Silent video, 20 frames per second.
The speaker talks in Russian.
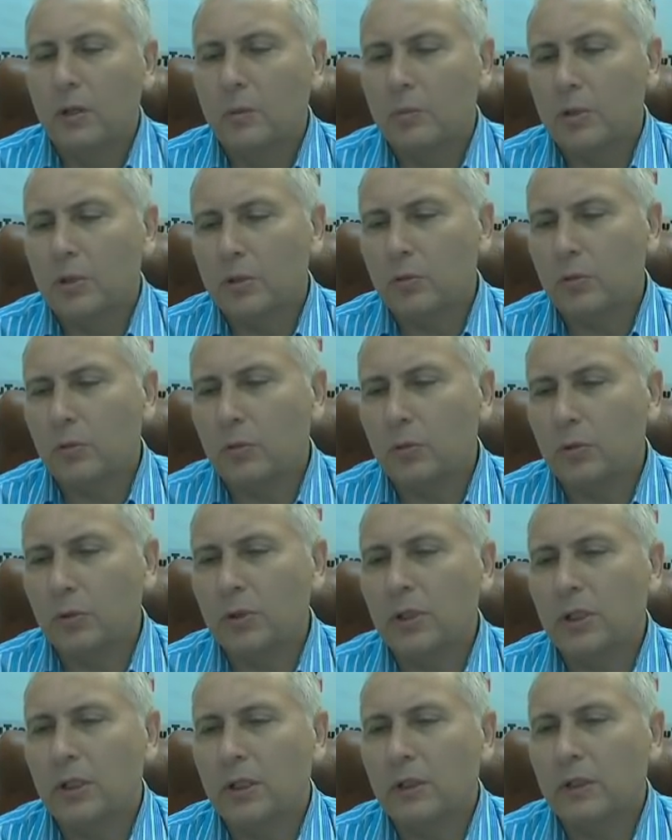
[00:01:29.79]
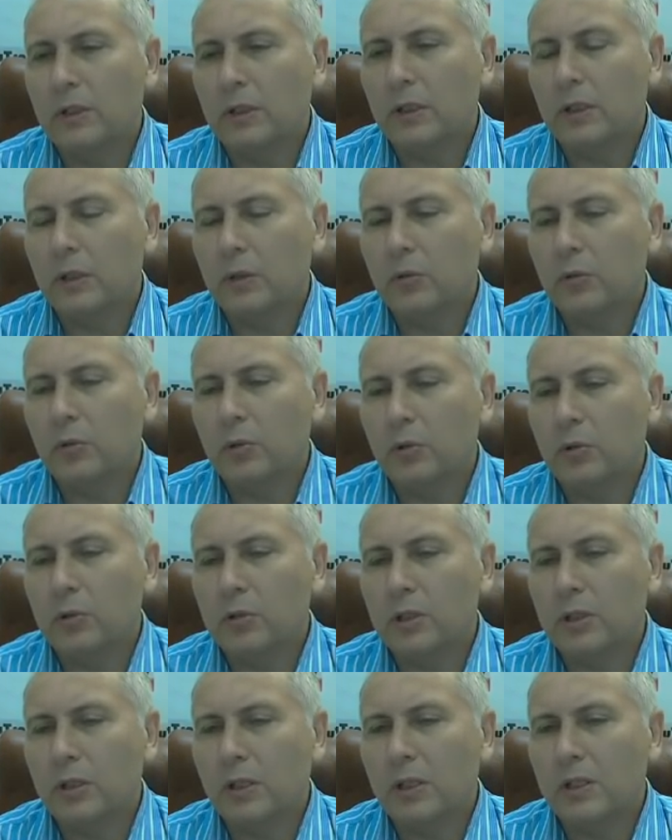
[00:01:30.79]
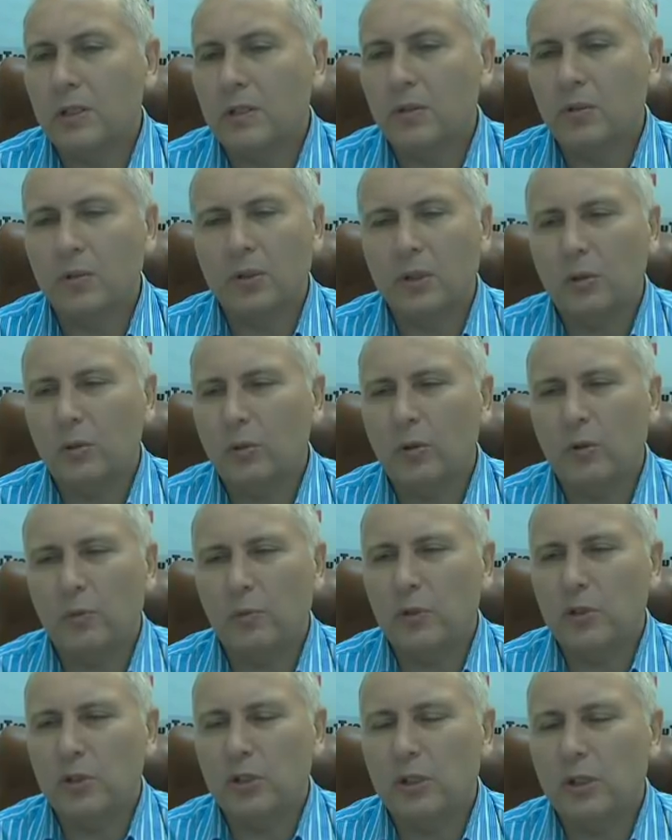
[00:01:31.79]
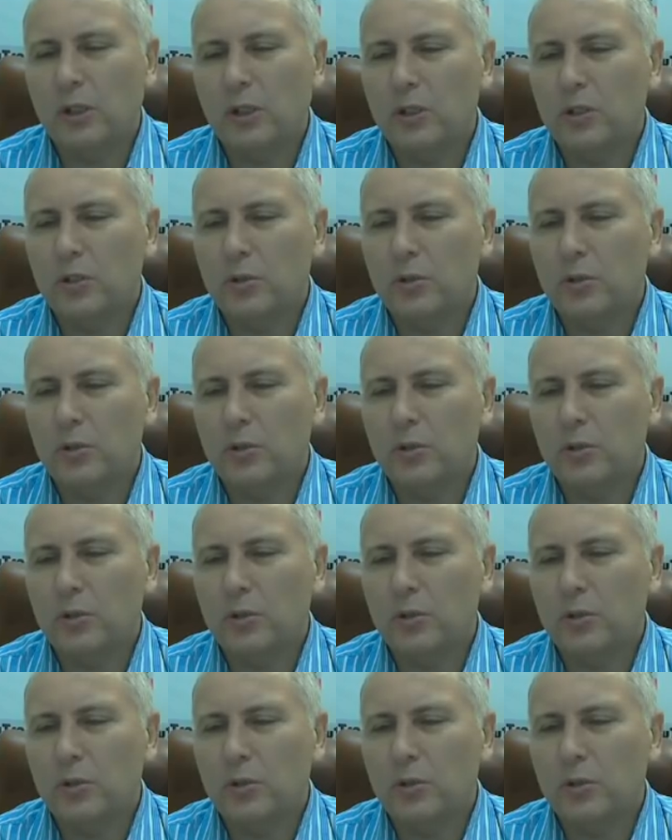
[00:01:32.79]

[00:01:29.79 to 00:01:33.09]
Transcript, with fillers: поскольку некоторый такой рост есть, но такое впечатление,